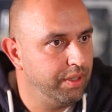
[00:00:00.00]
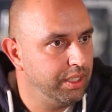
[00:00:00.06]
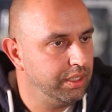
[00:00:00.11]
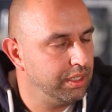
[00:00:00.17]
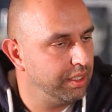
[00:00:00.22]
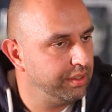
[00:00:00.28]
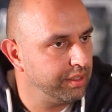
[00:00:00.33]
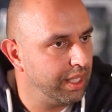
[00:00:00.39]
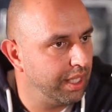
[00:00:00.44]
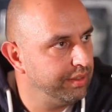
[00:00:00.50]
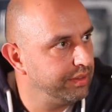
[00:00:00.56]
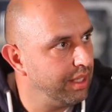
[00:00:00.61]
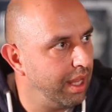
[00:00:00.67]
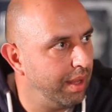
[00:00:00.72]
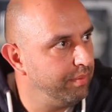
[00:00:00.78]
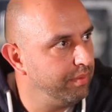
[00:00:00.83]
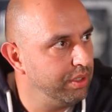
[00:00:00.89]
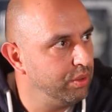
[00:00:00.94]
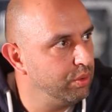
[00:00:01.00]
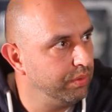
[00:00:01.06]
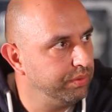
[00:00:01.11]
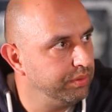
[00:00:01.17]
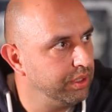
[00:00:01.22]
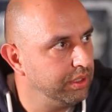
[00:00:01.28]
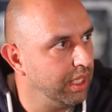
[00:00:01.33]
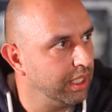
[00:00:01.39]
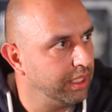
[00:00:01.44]
wen ich als Kanzler haben will,
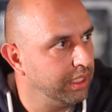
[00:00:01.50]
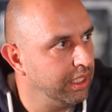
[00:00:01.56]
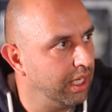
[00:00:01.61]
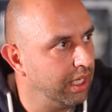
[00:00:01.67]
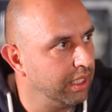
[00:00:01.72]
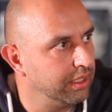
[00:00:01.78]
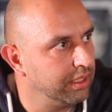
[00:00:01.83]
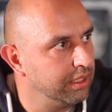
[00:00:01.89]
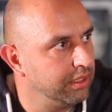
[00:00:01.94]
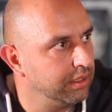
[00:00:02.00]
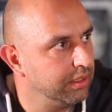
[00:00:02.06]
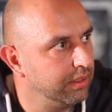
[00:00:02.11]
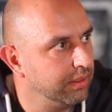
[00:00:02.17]
durfte ich lange Jahre nicht.